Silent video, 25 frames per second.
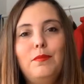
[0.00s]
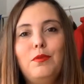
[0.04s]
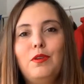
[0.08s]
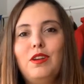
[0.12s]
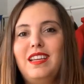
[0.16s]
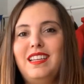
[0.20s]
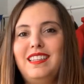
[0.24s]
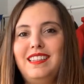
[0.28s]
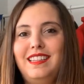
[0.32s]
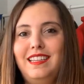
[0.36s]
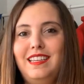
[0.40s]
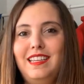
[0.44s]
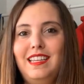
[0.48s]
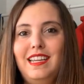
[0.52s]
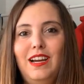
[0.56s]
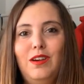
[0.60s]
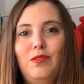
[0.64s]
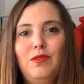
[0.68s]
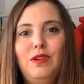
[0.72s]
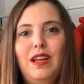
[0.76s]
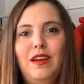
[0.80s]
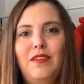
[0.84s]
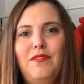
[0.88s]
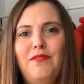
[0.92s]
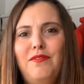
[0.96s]
porque tenía
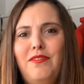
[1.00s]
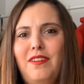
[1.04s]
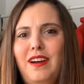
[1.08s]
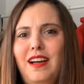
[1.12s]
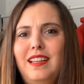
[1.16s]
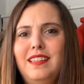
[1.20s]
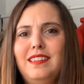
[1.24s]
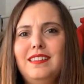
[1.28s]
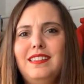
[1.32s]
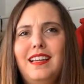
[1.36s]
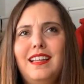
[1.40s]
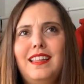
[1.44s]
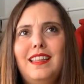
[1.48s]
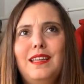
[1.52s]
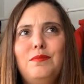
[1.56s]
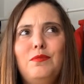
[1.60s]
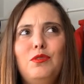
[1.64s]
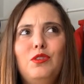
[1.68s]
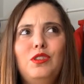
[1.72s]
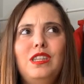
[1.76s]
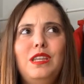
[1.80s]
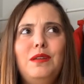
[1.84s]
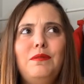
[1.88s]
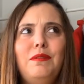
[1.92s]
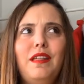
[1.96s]
una falta de
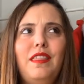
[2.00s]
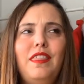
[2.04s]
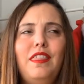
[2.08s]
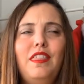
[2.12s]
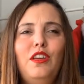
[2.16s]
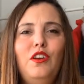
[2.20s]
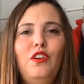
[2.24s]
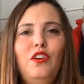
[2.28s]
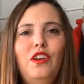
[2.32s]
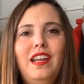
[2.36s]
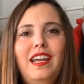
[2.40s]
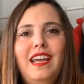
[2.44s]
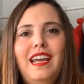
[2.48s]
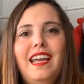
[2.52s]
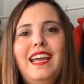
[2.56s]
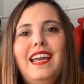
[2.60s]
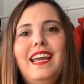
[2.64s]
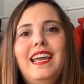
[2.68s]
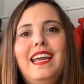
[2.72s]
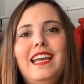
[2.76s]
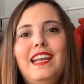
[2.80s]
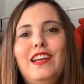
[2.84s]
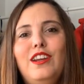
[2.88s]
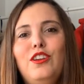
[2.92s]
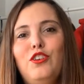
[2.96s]
motivación
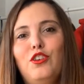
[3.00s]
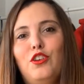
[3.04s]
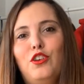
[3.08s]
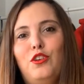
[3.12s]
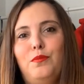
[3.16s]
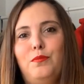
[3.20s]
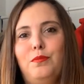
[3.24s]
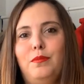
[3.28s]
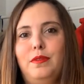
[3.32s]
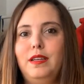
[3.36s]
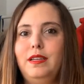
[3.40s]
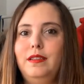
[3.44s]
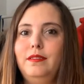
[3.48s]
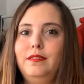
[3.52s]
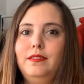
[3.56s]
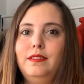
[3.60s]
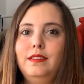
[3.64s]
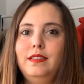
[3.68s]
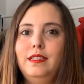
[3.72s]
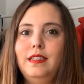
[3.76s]
enorme.